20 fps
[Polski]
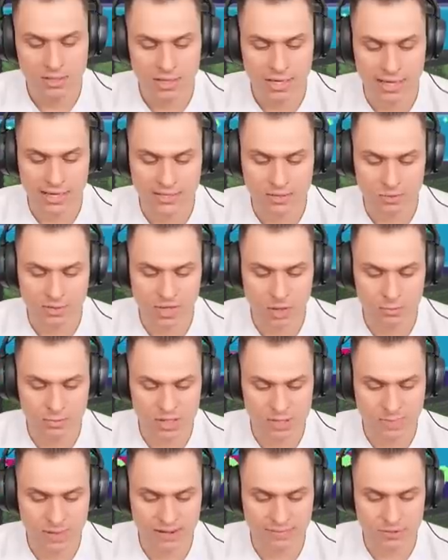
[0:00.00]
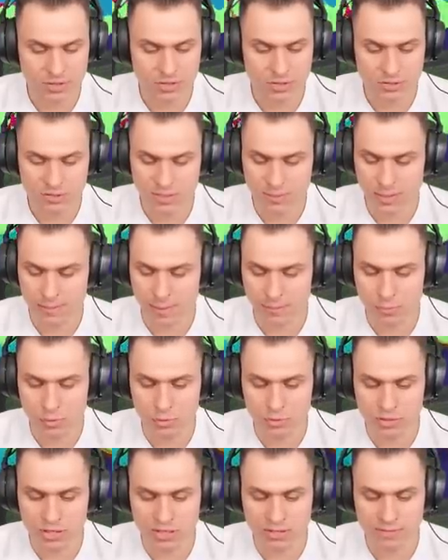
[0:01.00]
A, nie udało mi się sprawdzić. Dobra, mam
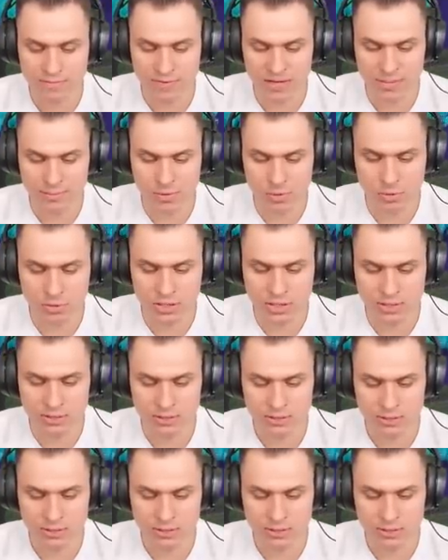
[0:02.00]
ulti. Walimy ulti.